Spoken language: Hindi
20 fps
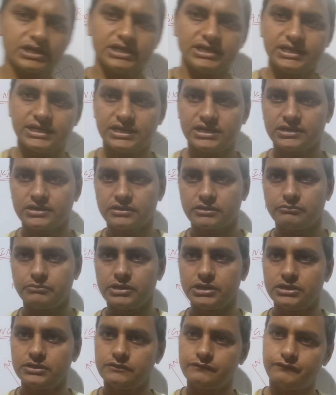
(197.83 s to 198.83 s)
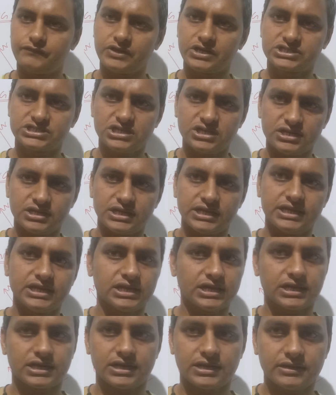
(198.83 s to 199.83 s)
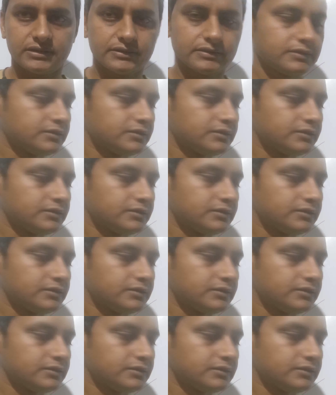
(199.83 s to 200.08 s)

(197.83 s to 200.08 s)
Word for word: कर लिया कि भाई फ्रिक्शन नहीं लग रहा